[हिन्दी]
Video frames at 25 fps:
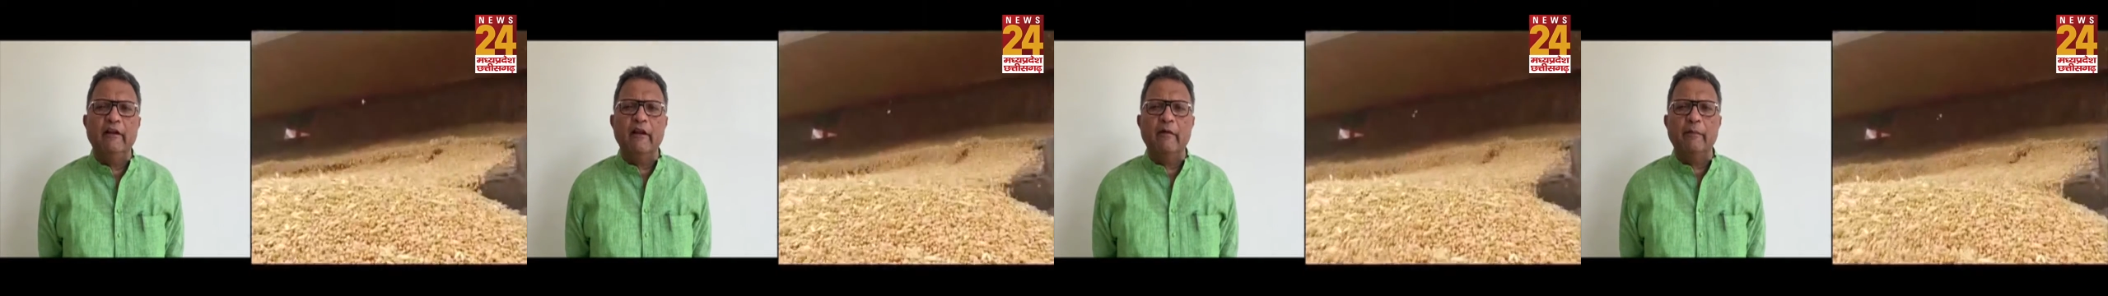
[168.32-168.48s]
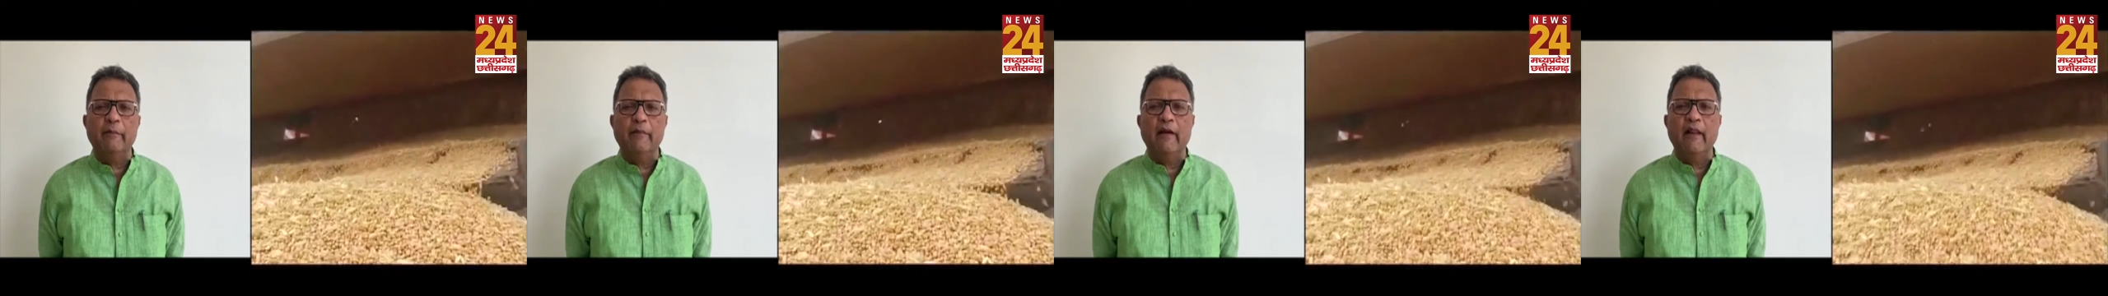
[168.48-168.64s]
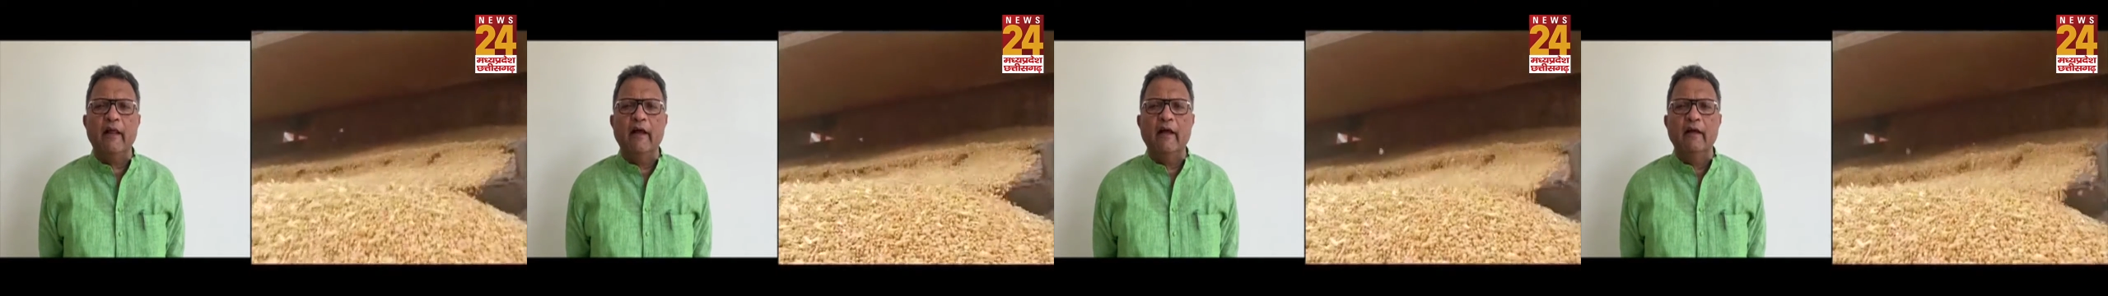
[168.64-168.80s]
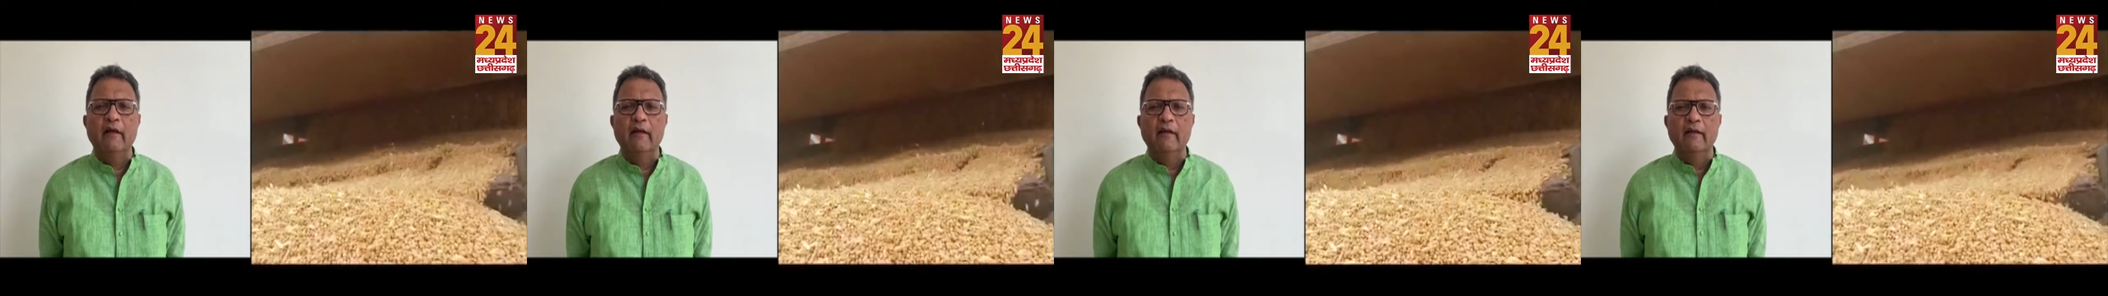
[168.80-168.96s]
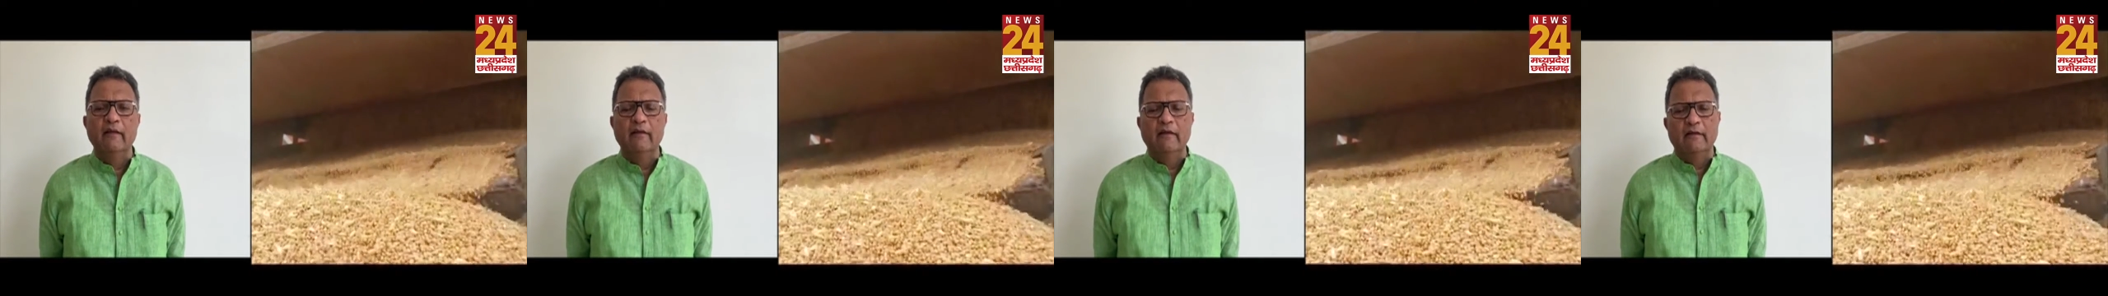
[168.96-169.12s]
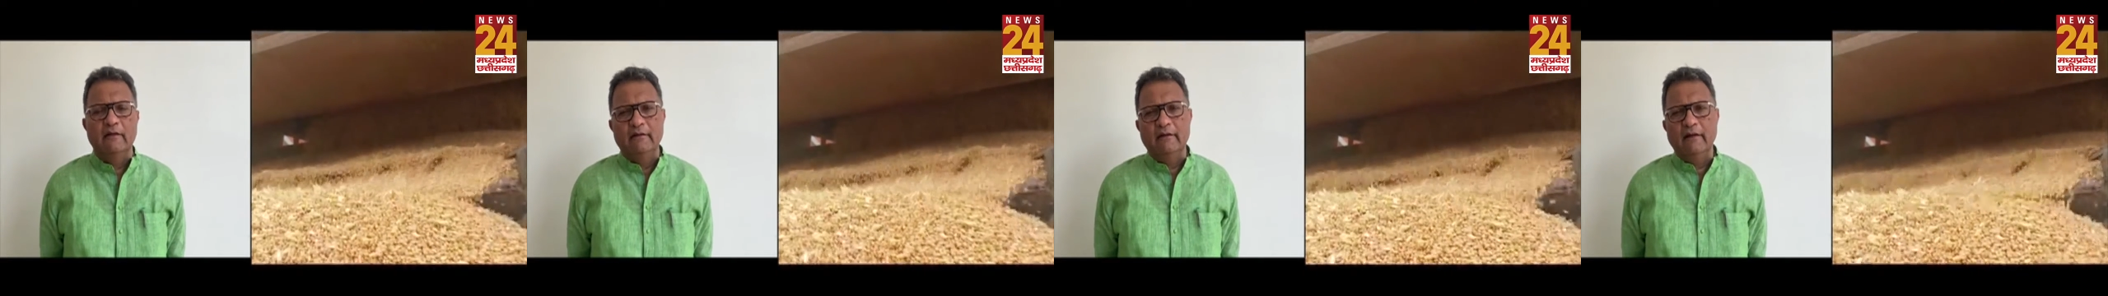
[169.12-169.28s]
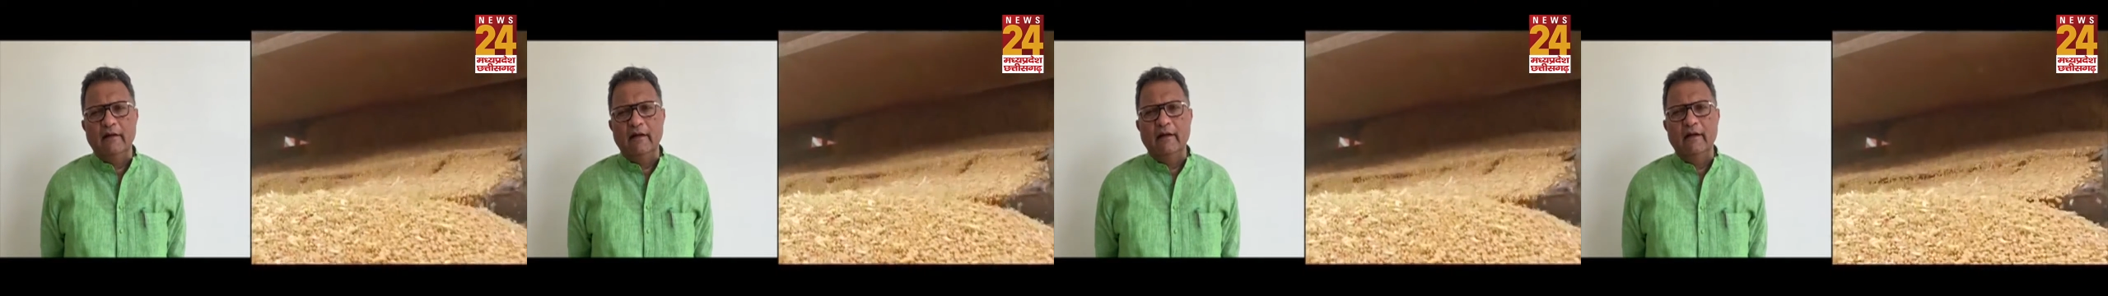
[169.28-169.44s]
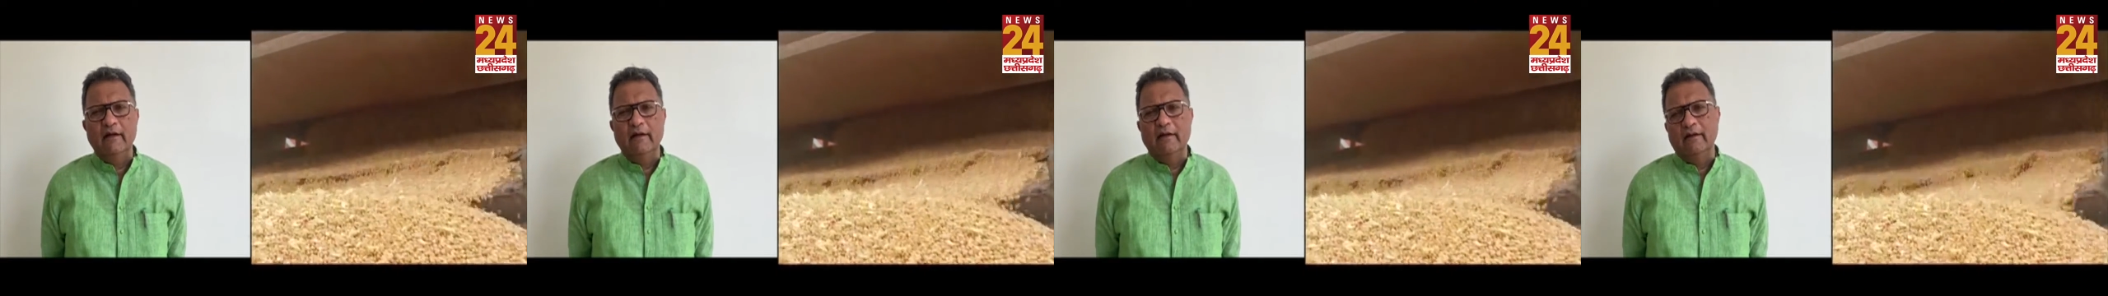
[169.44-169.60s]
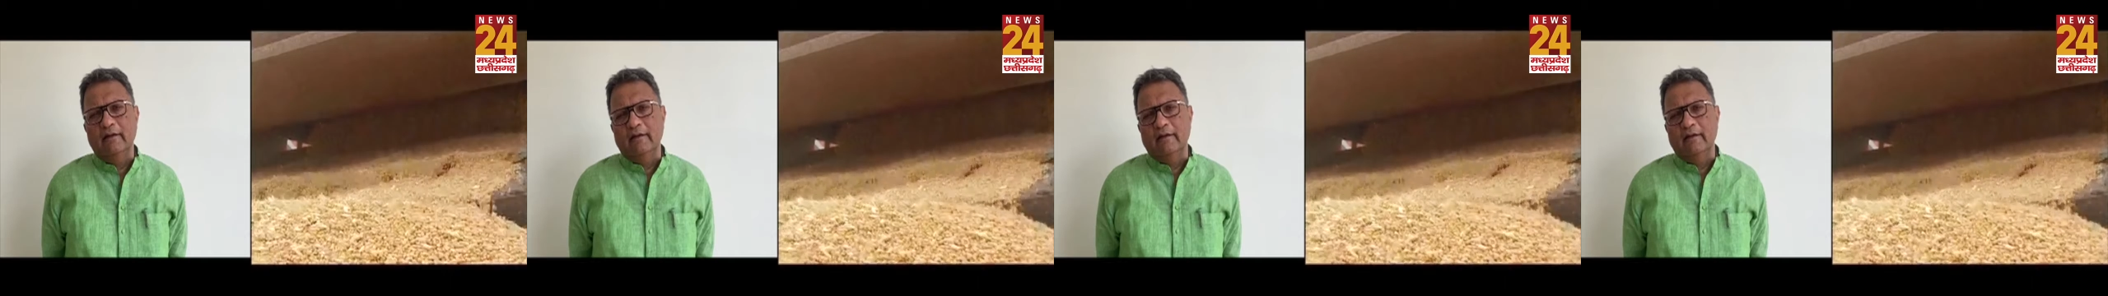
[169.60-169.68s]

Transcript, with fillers: लेना पड़ा यह